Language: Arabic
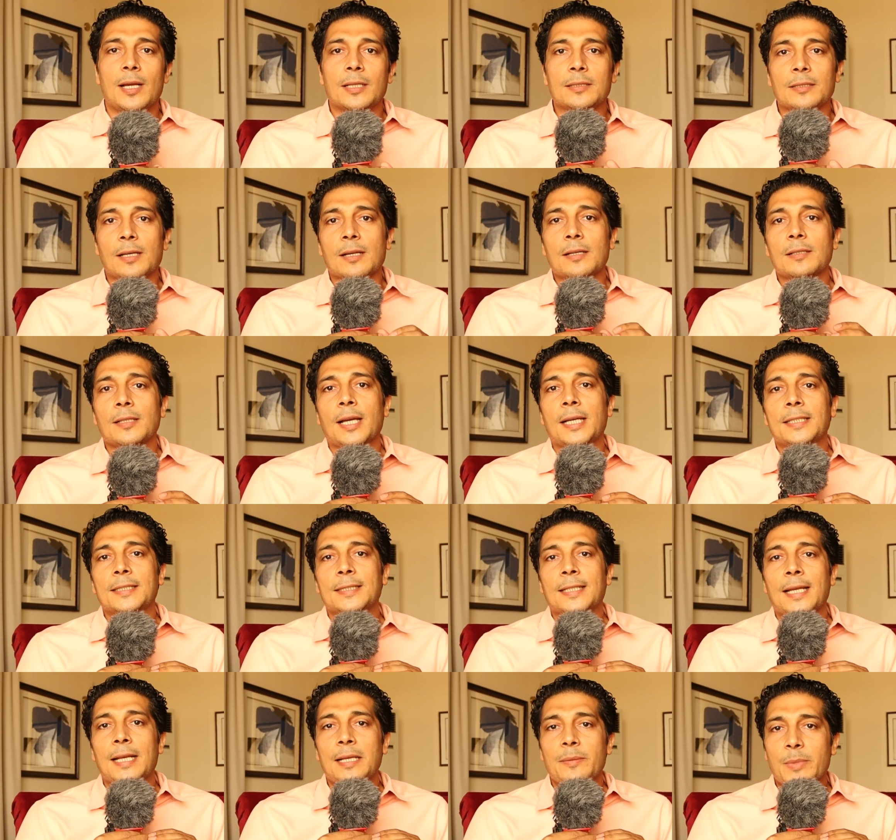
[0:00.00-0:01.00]
النهاردة
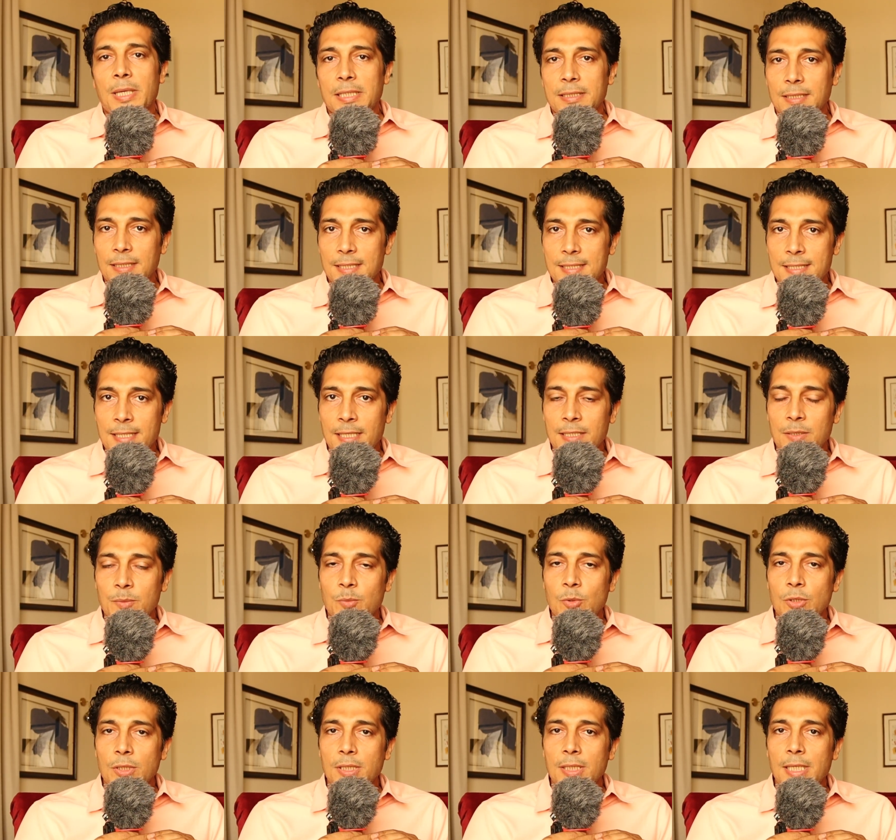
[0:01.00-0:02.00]
هنتكلم عن الإسهال
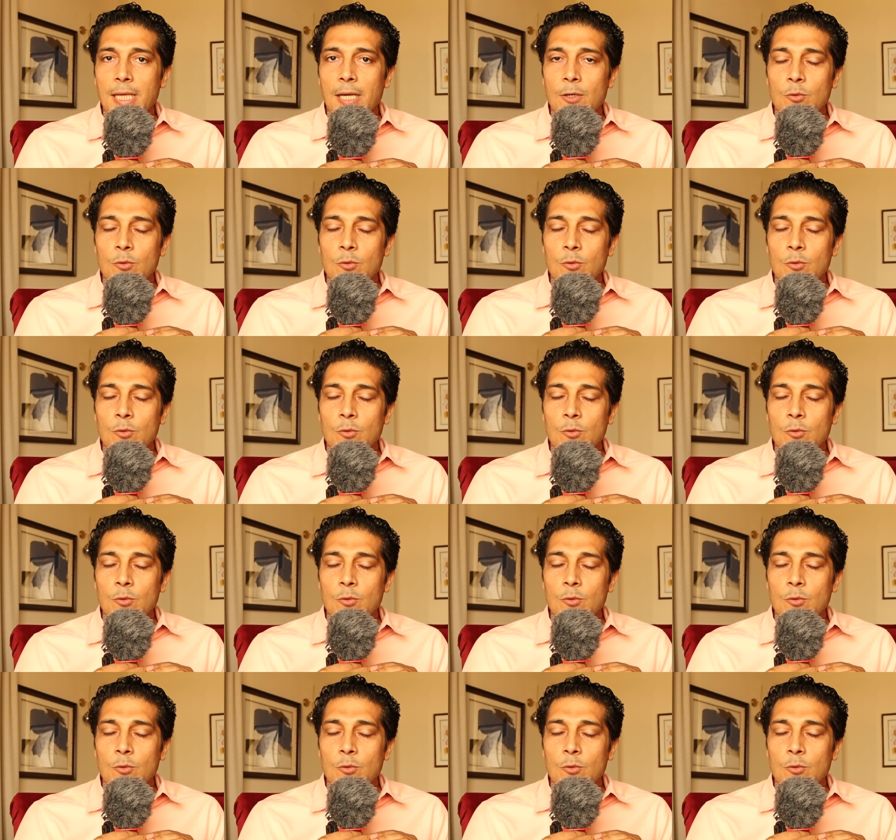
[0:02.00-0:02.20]
البني